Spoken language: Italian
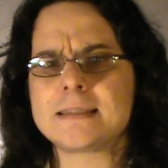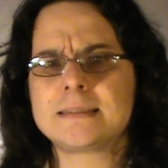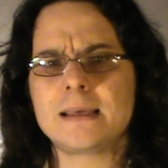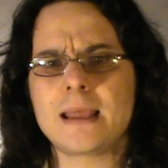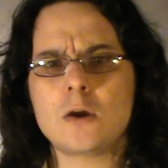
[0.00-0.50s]

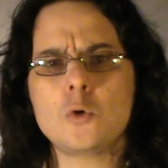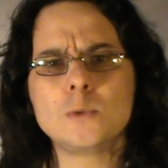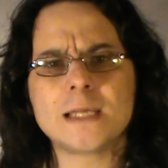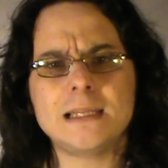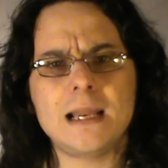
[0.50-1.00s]
essere
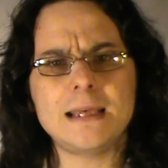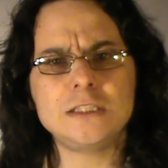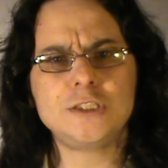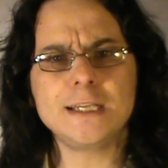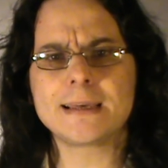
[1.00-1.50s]
una delle
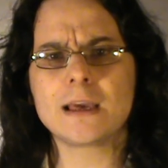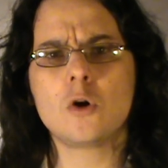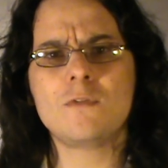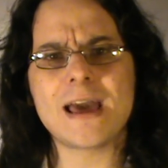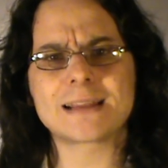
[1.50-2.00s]
leggi che
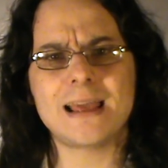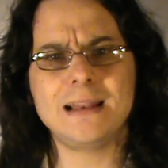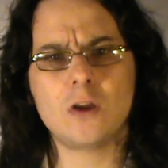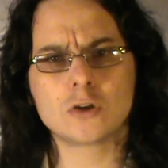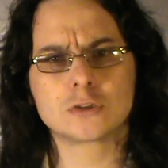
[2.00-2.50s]
governa
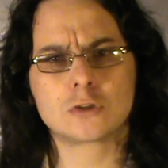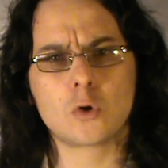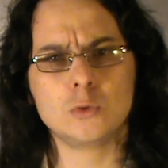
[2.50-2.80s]
il nostro